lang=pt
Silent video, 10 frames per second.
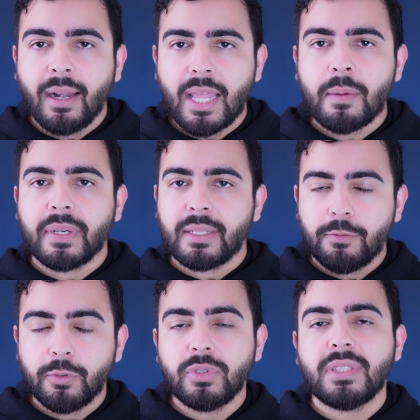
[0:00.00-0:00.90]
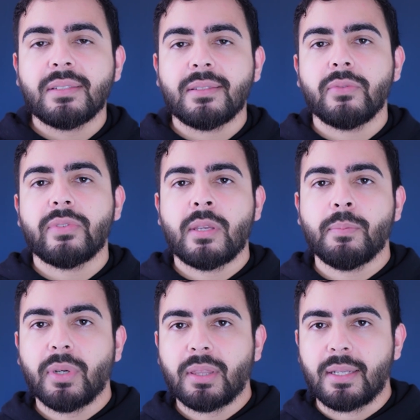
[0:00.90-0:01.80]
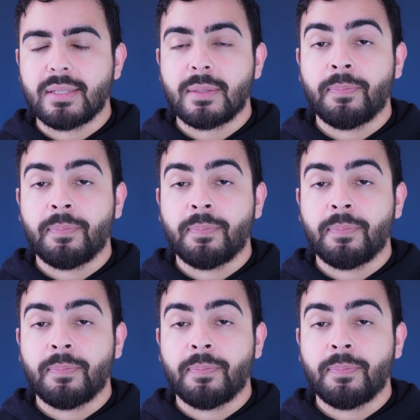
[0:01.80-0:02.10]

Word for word: lembre, frutas são sim importantes.